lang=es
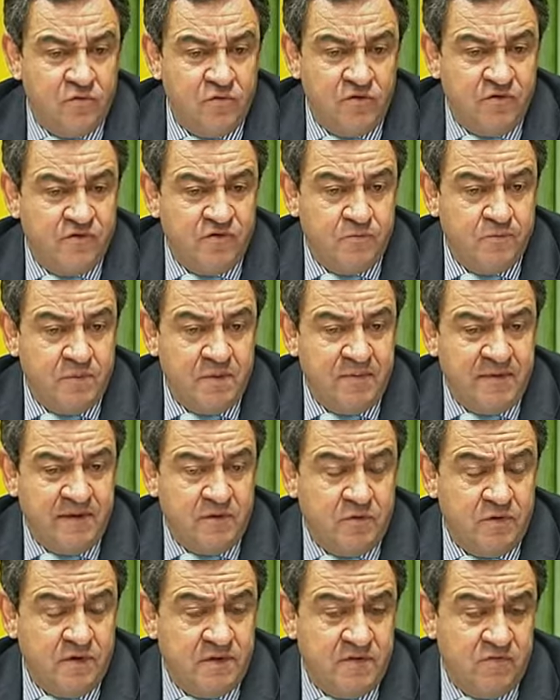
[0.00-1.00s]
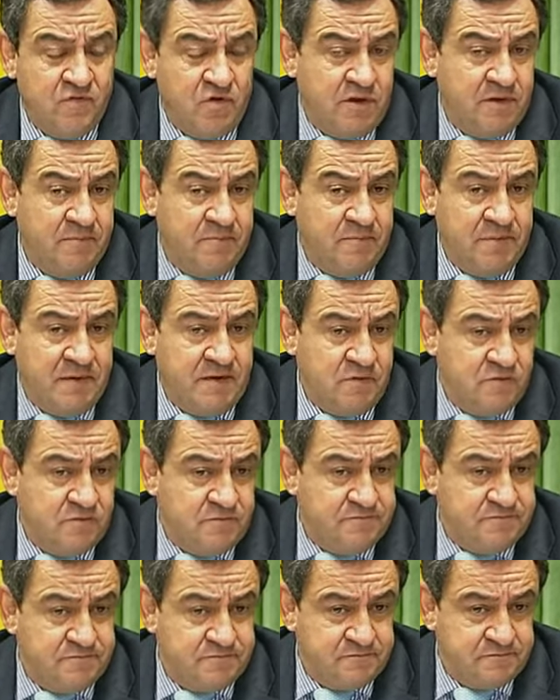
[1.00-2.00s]
uno de sus primeros objetivos es el empleo,
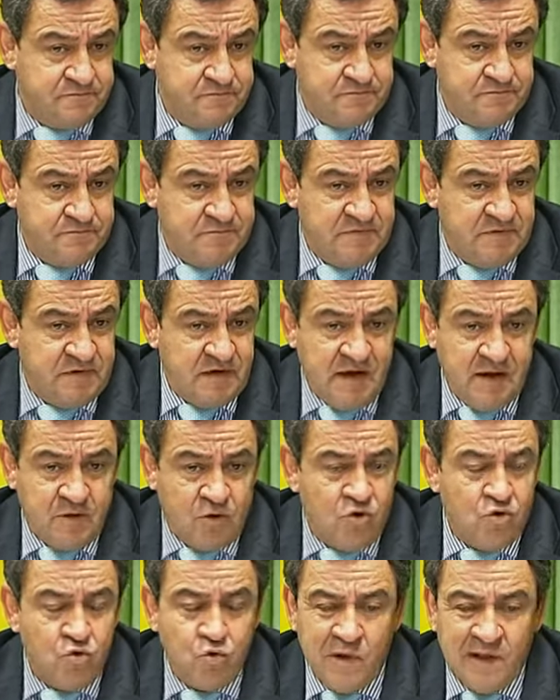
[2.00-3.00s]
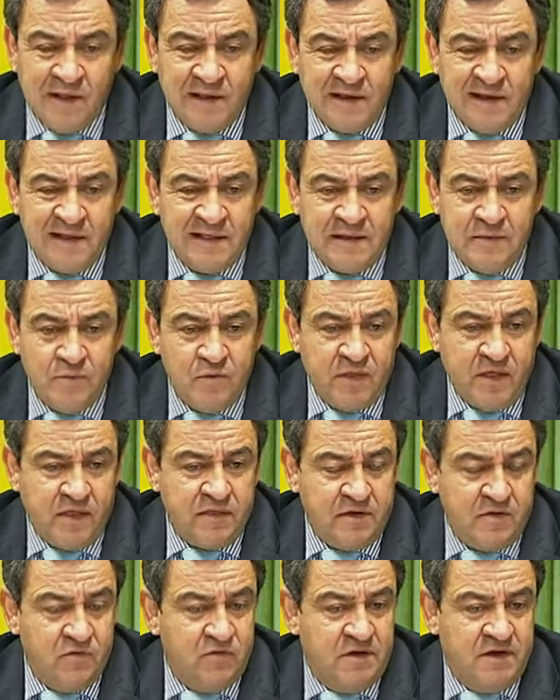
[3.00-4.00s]
con cualquier tipo de
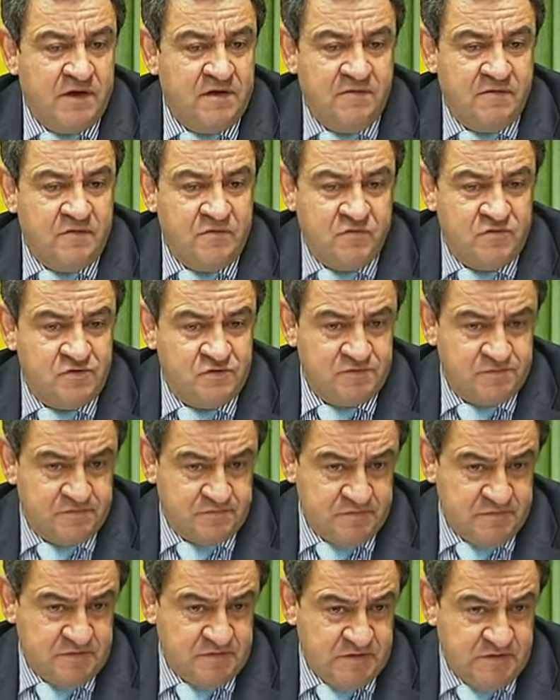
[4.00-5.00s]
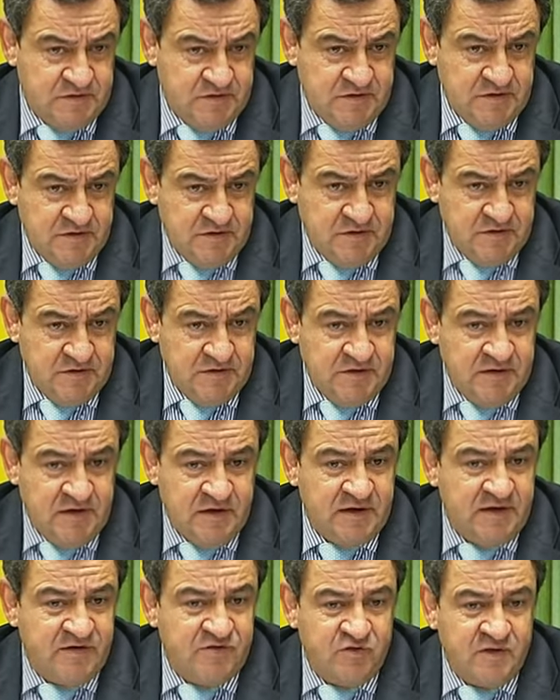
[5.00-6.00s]
acción que llevemos. Y
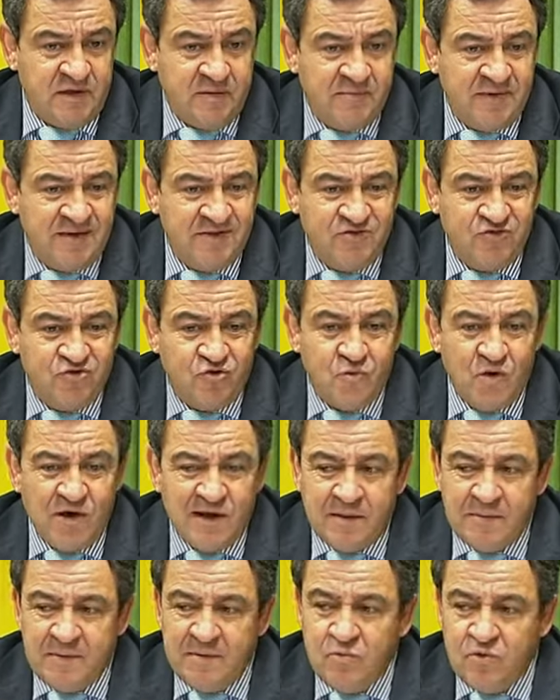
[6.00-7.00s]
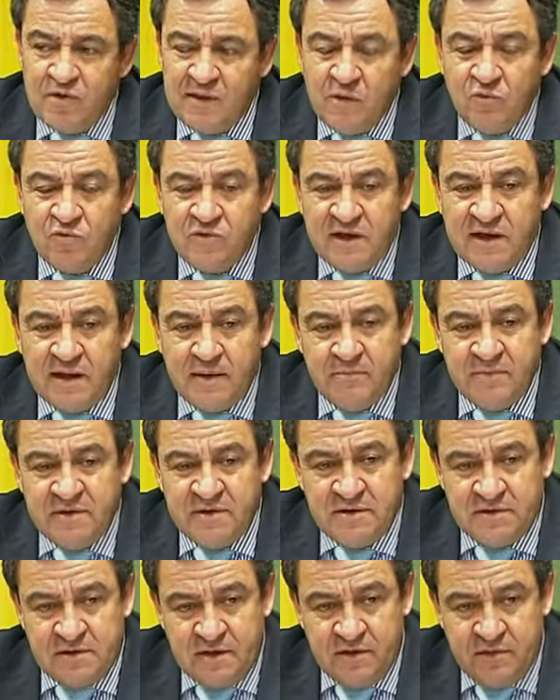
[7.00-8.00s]
en eso también somos ahora mismo la única
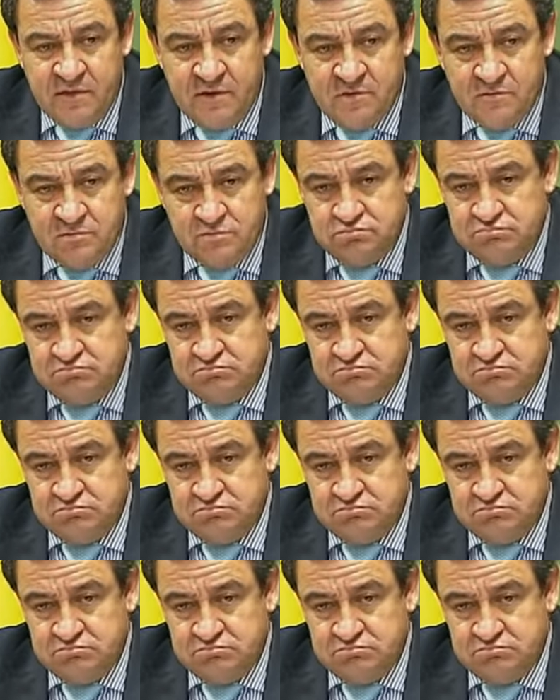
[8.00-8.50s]
administración,